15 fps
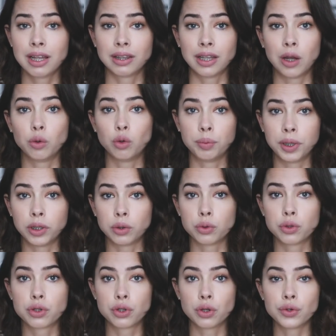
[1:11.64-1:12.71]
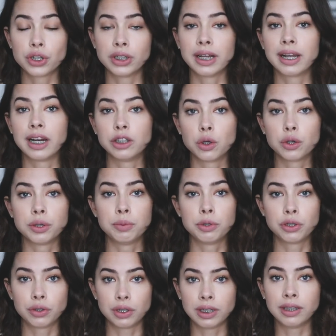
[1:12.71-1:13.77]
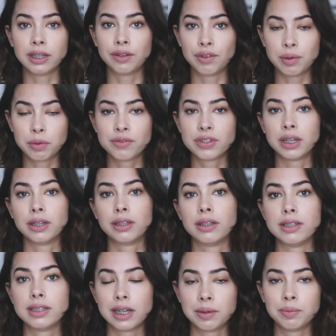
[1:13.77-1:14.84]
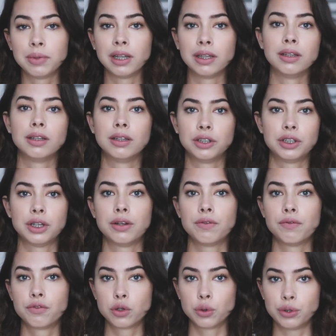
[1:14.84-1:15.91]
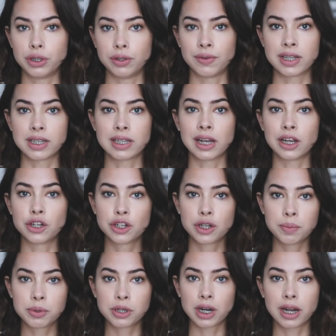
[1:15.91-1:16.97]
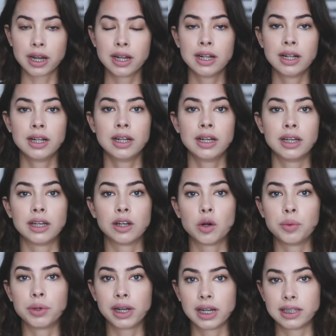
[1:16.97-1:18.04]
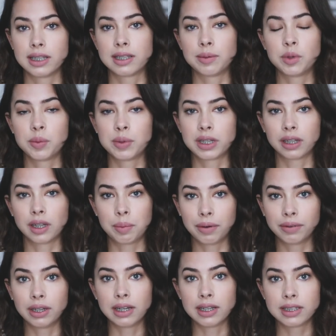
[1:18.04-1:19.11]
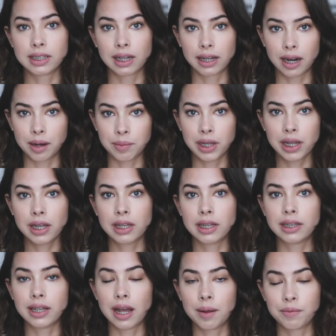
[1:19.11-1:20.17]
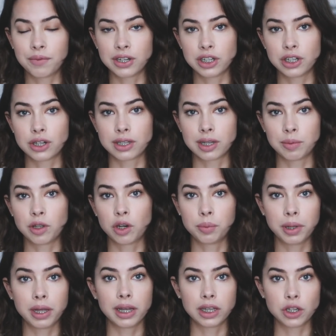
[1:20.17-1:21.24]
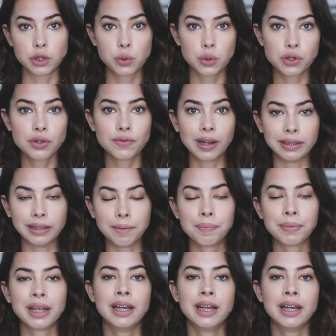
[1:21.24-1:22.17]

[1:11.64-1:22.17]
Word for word: na YouTubie, to już zdążę nagrać 80 innych filmów, zanim, zanim ten się wrzuci, więc najszybsza e, komunikacja ze mną jest tak naprawdę na Instagramie i tam właśnie czasami robię jakieś głosowania.